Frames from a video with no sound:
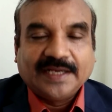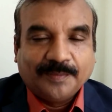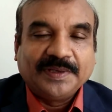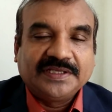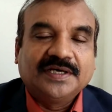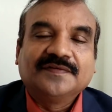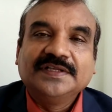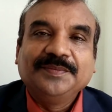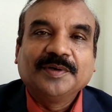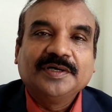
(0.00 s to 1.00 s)
டாபிக் தான்
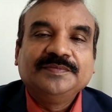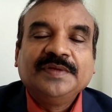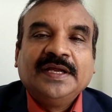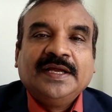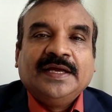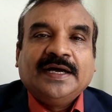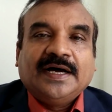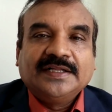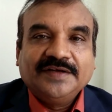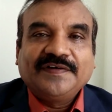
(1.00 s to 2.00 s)
வந்து இப்போ
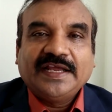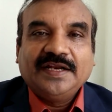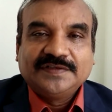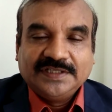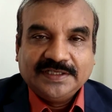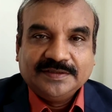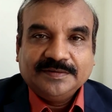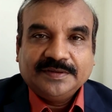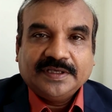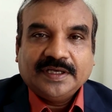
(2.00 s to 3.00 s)
அந்த வகையில் வந்து
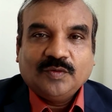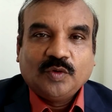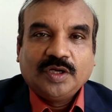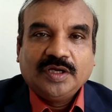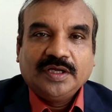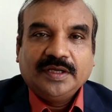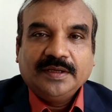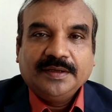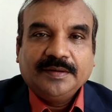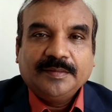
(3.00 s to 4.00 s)
ஒரு
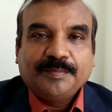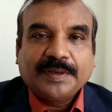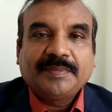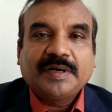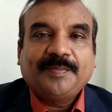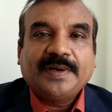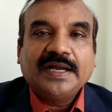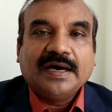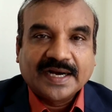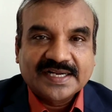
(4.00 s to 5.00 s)

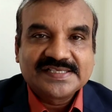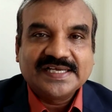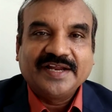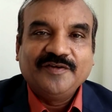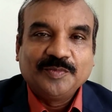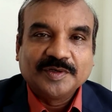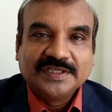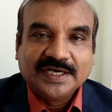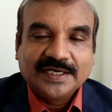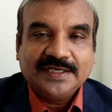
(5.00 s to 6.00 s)
பரபரப்பான அரசு அறிவிப்பு
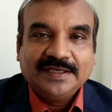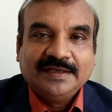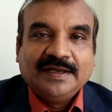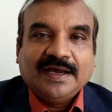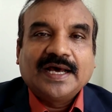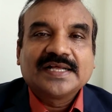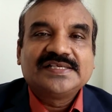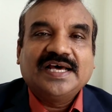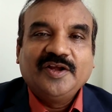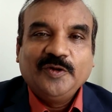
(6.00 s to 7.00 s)
வந்திருக்கு
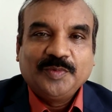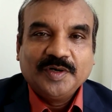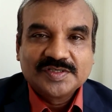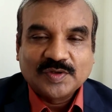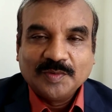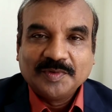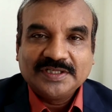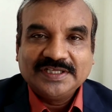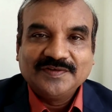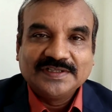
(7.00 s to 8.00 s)
அரசு அறிவிப்புன்னு
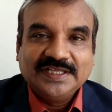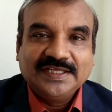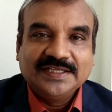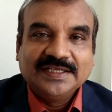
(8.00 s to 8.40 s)
சொல்லும்போது இது வந்து